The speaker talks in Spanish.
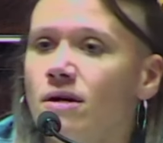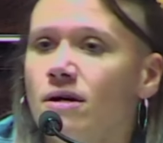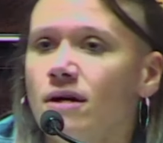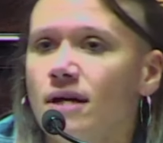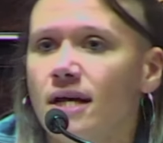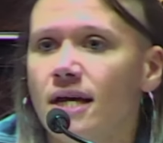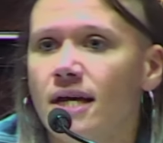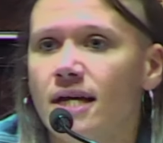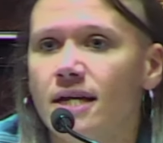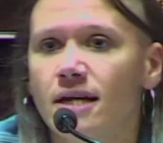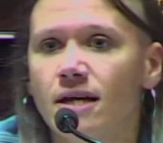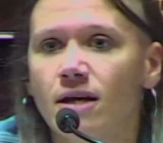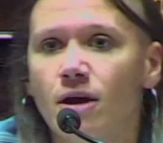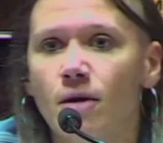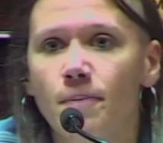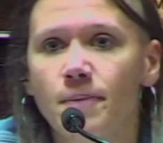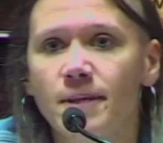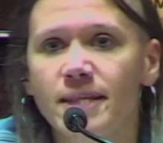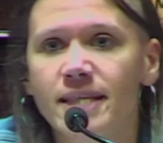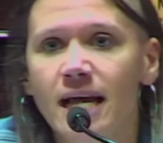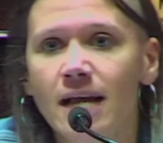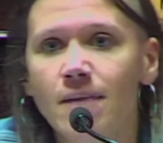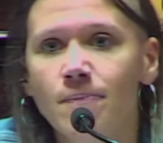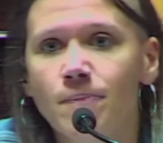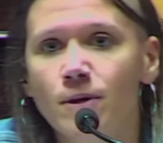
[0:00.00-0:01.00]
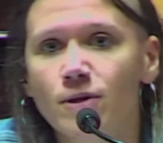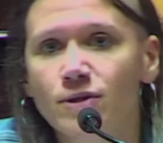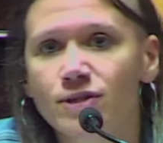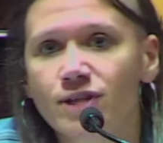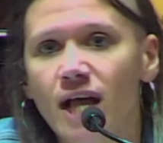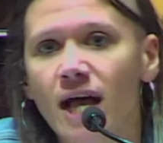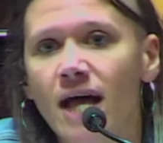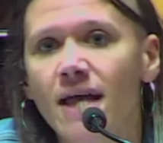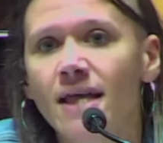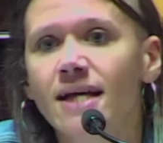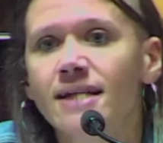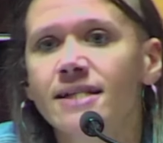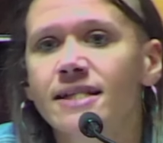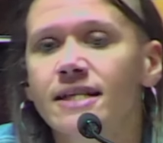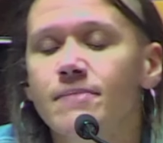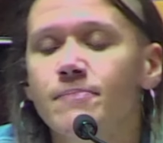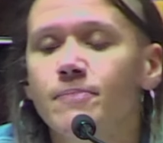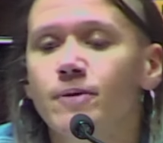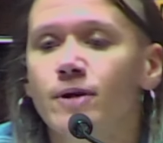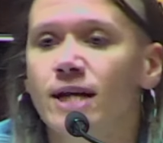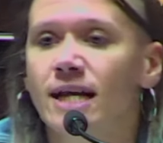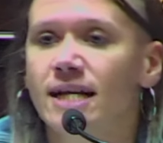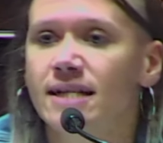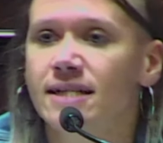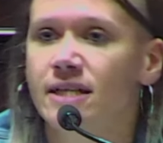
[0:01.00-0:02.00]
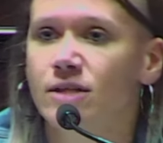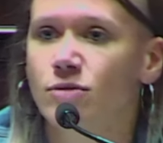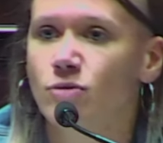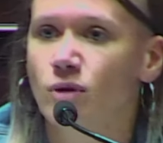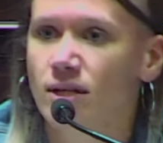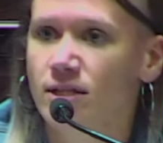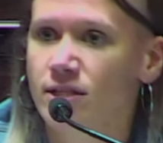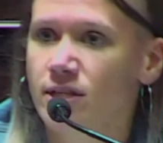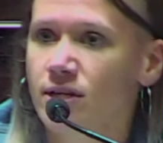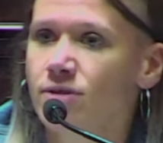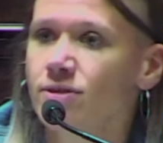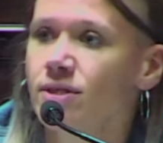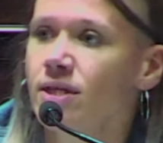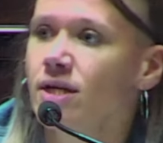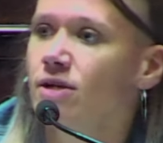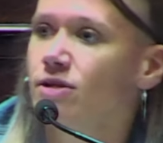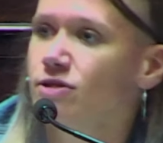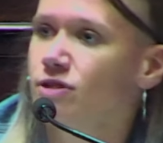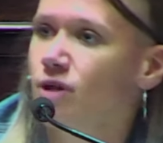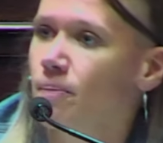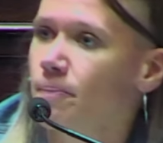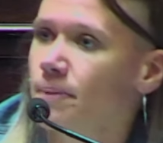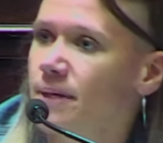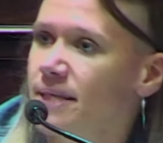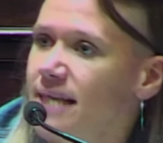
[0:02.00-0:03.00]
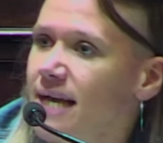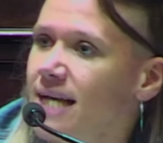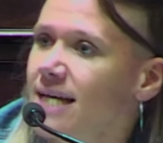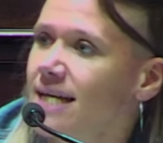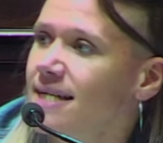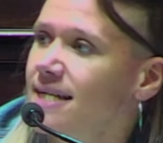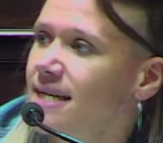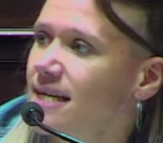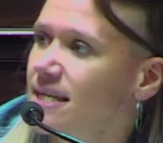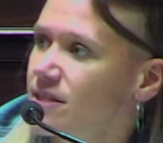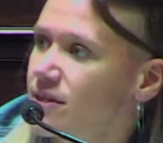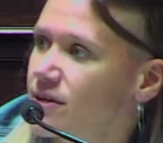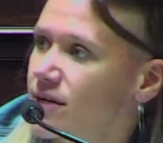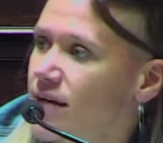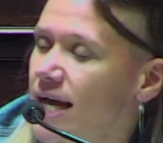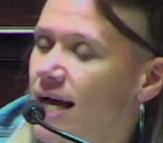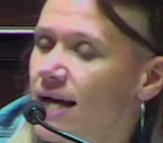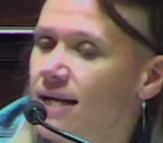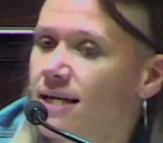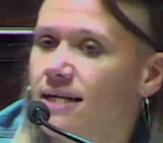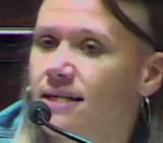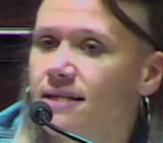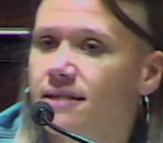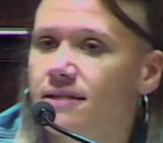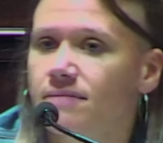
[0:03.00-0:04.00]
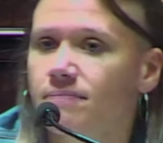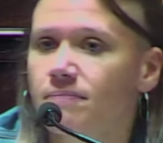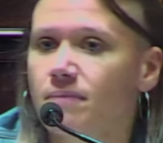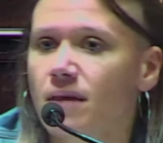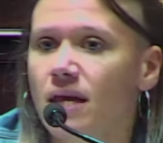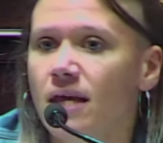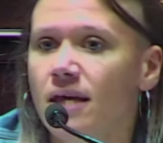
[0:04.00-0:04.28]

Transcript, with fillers: en el Hospital Posadas y por la situación de los hospitales nacionales.